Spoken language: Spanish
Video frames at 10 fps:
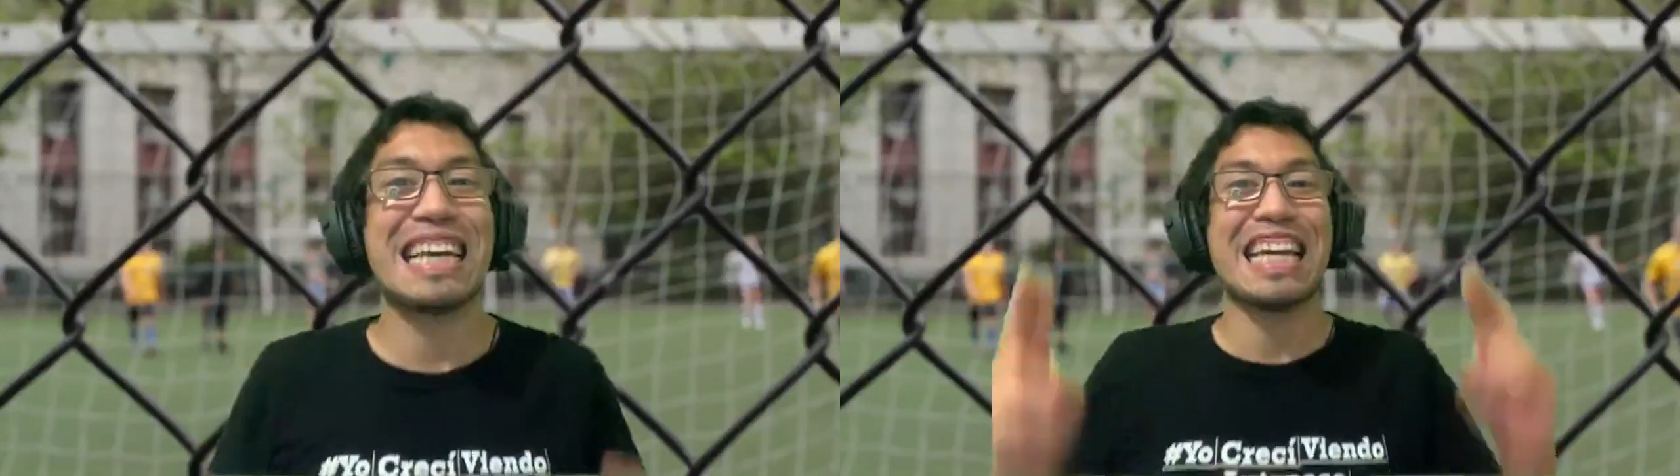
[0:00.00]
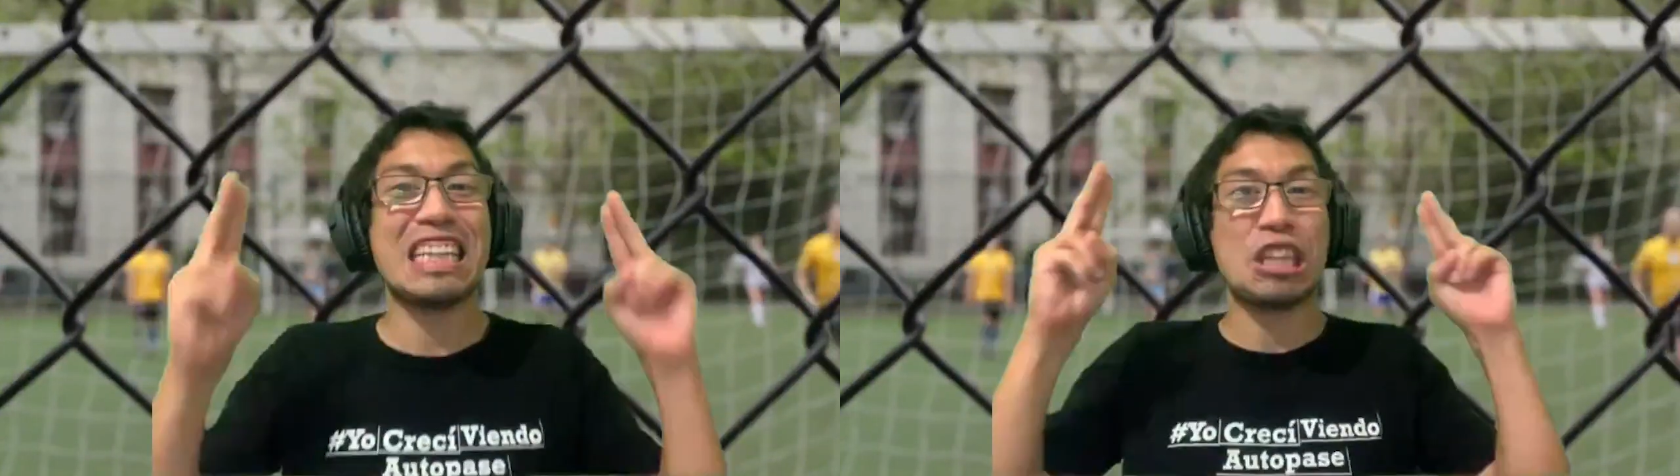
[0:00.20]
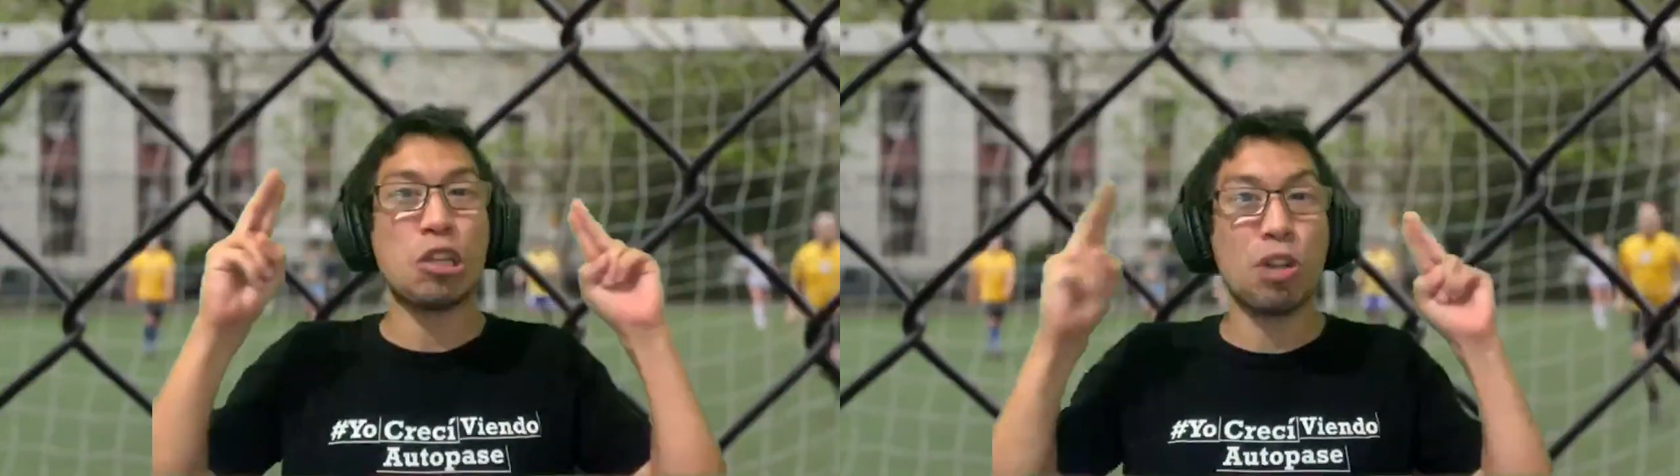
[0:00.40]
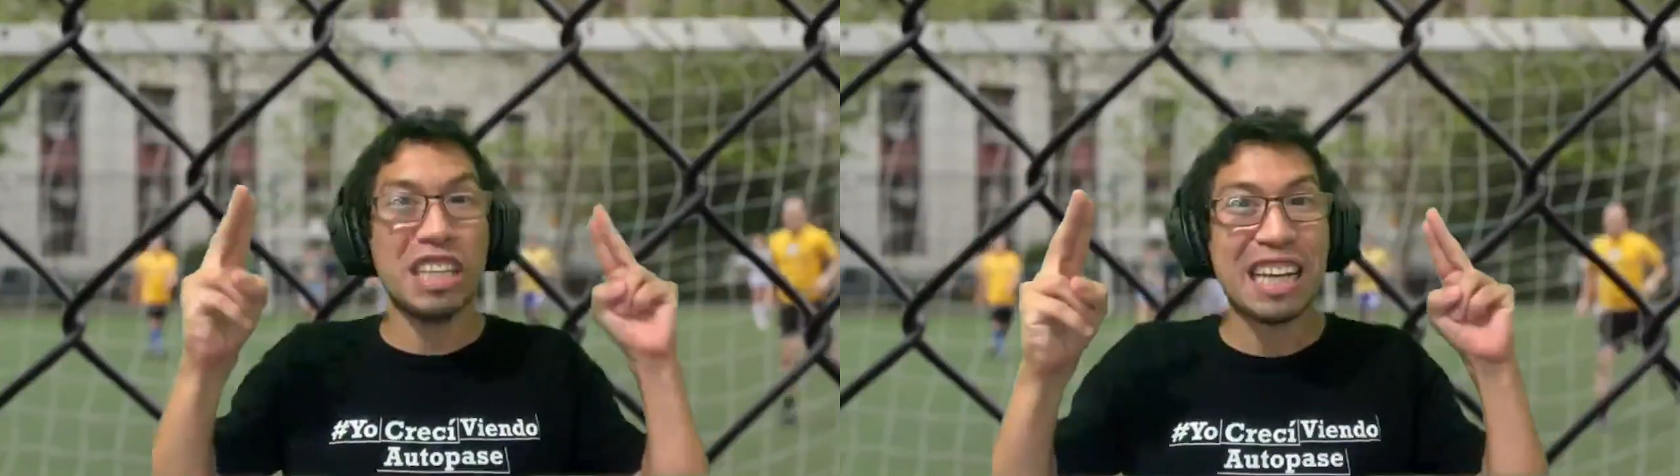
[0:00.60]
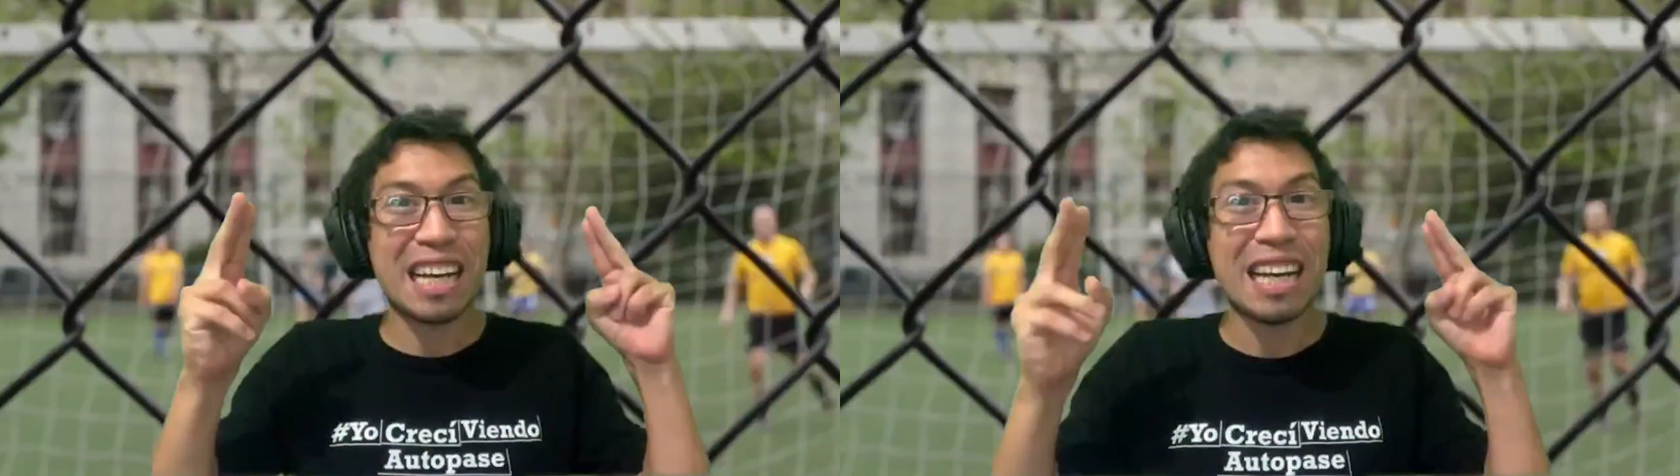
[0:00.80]
que en
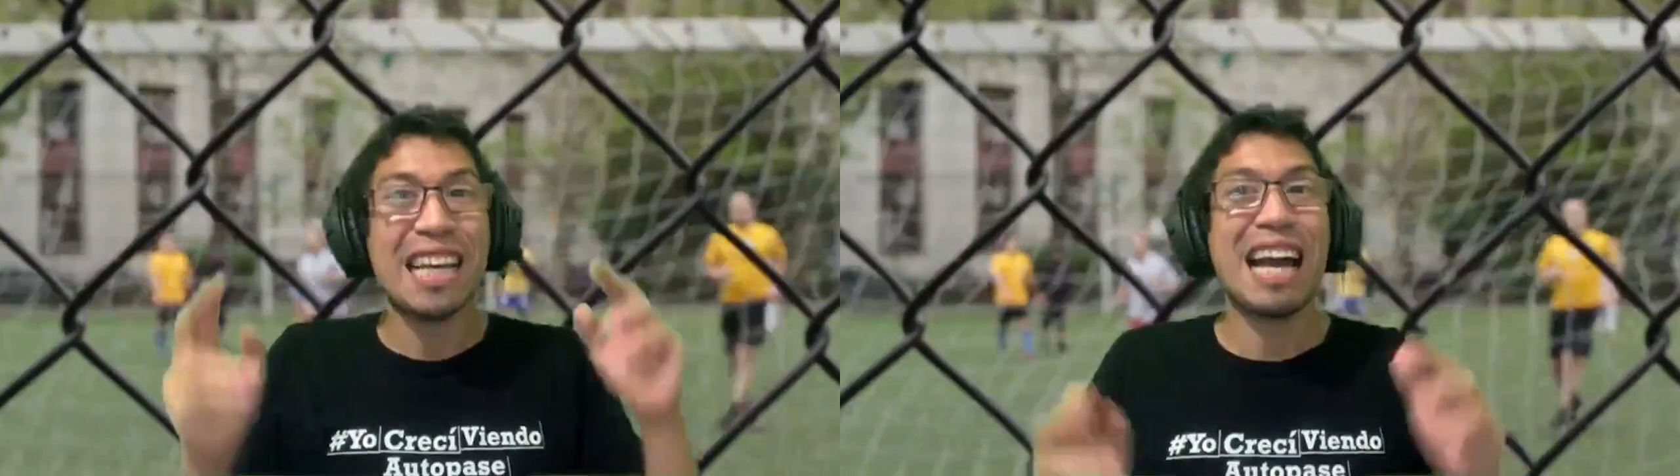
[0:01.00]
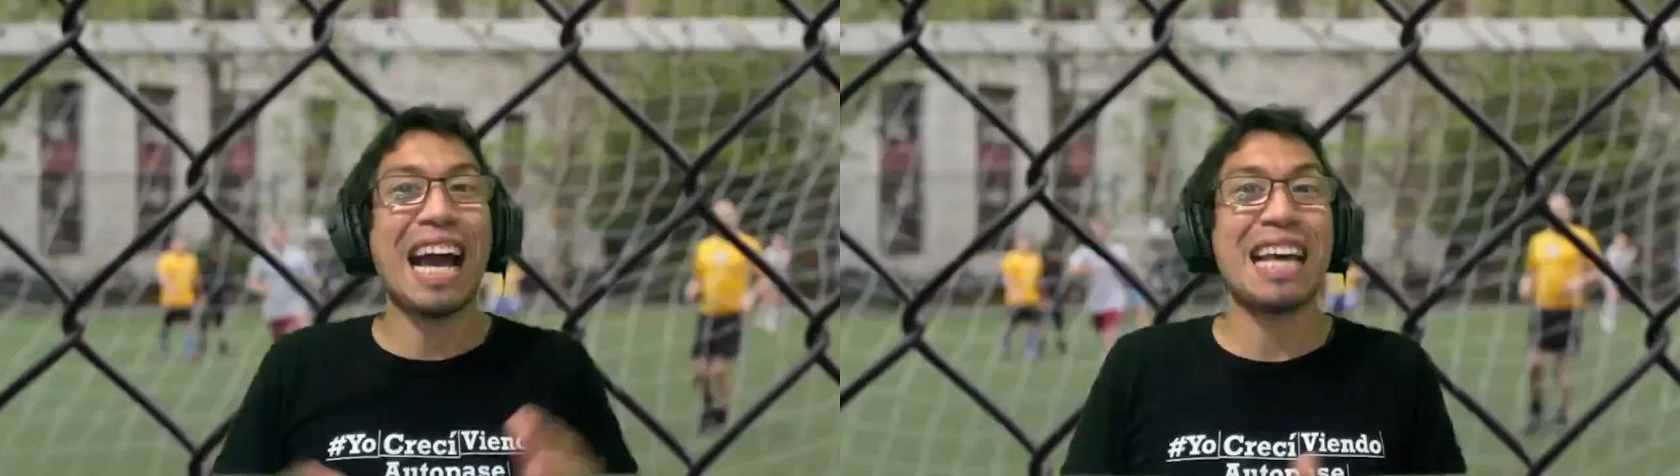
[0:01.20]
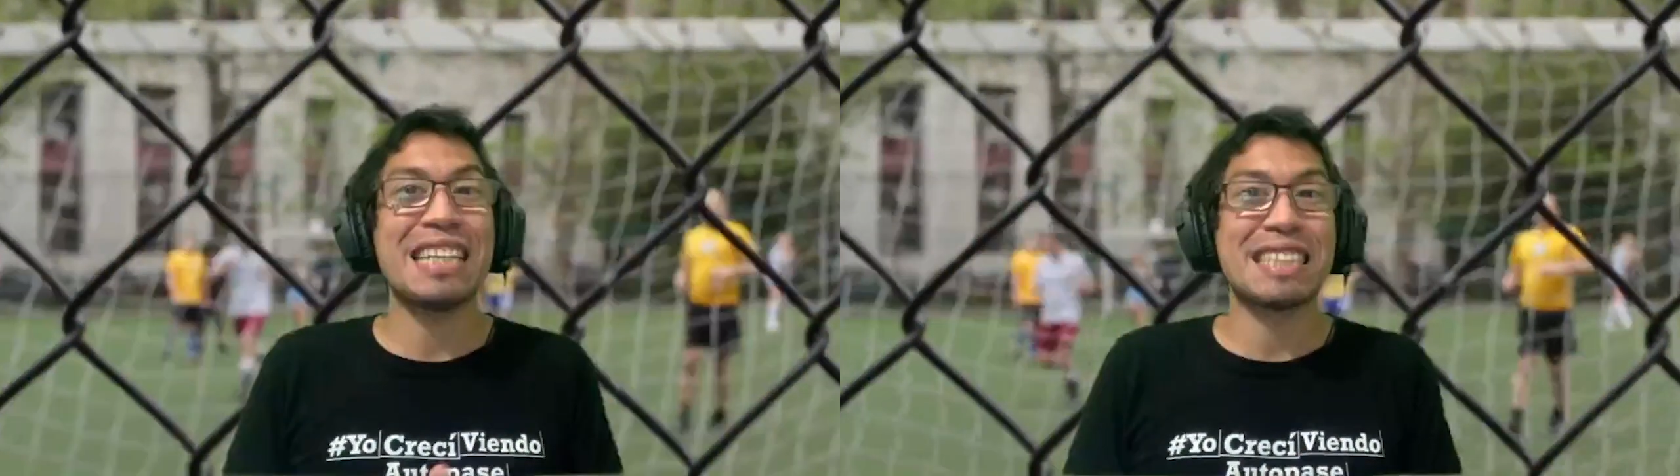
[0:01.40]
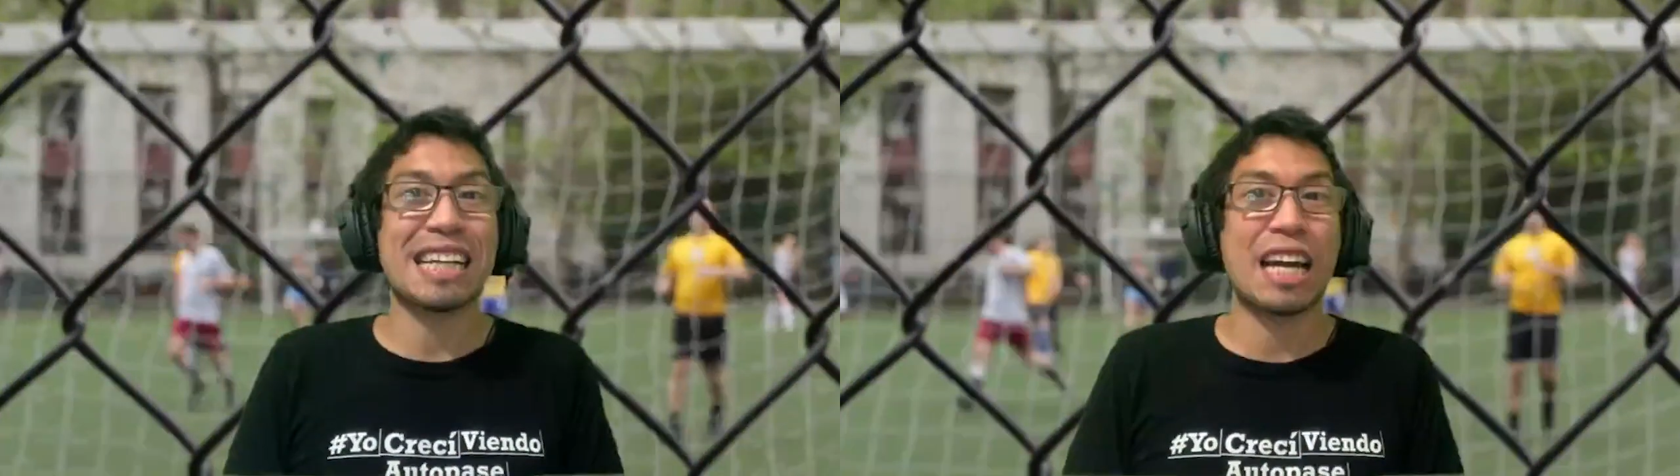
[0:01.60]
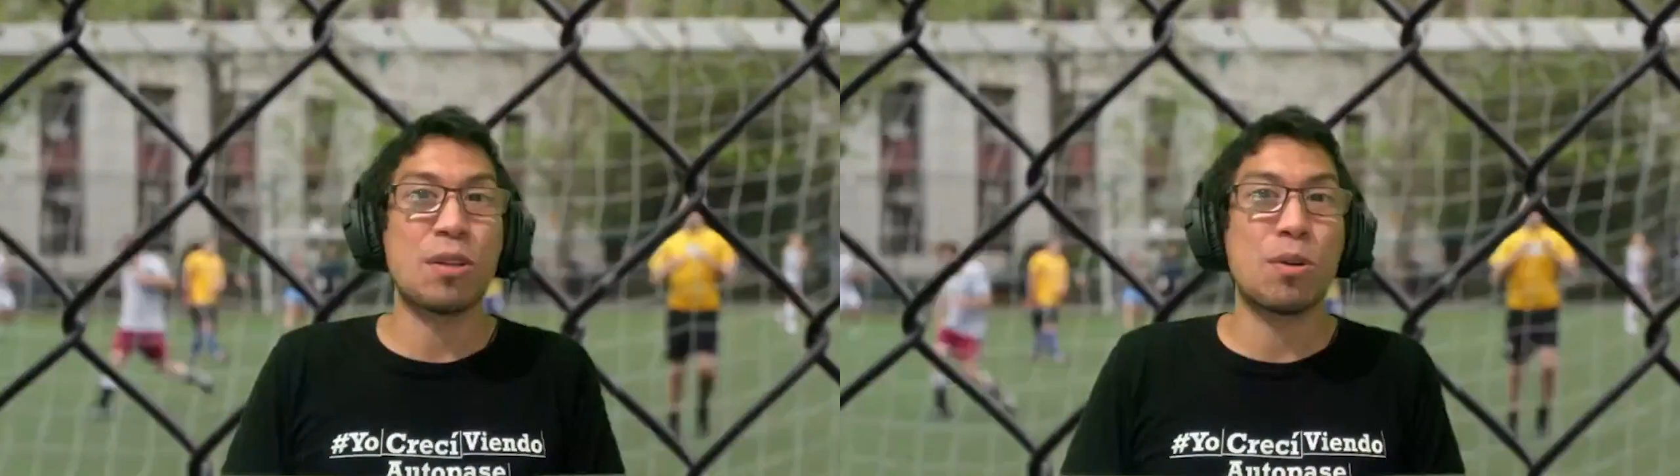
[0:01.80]
teoría ha
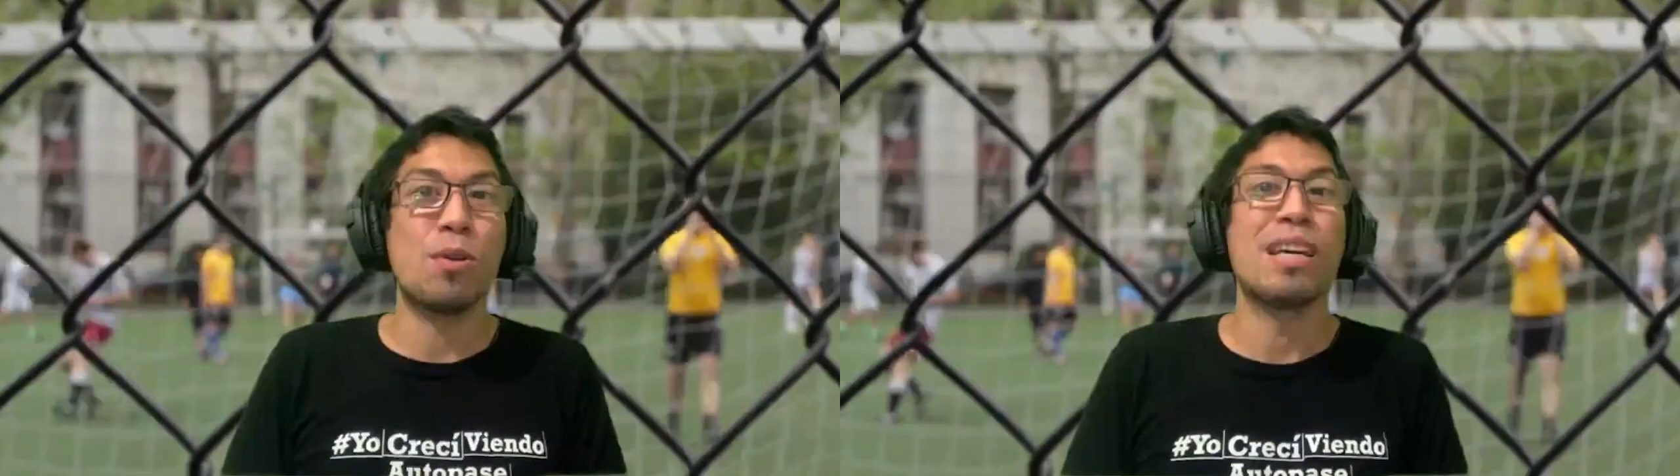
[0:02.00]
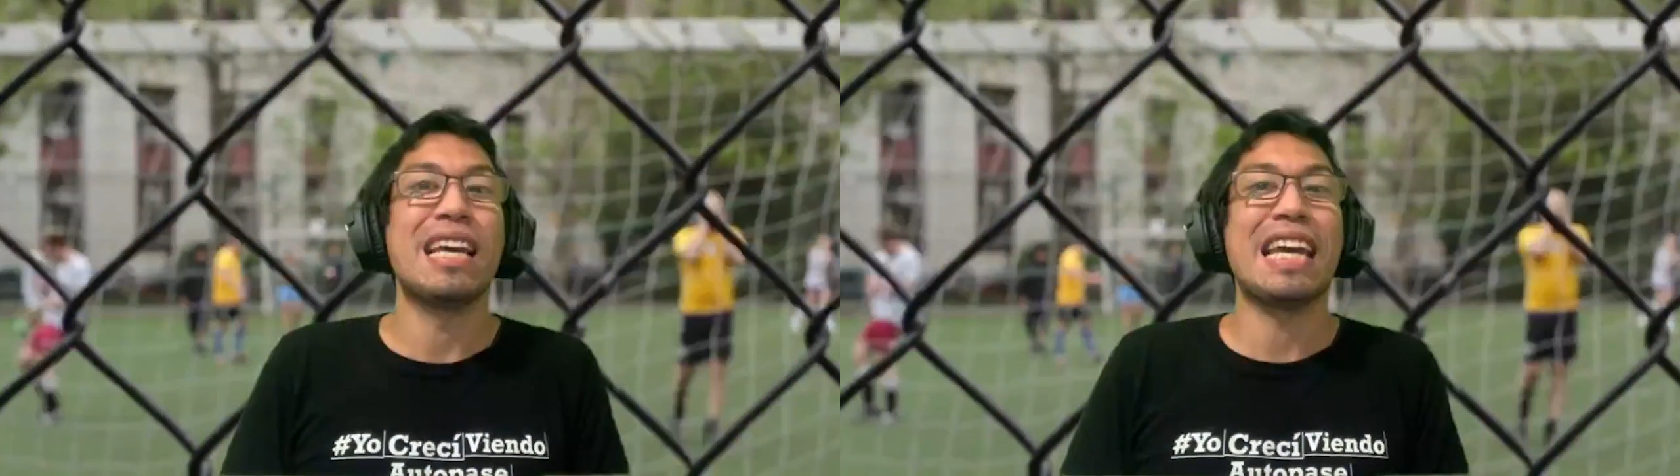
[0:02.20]
destacado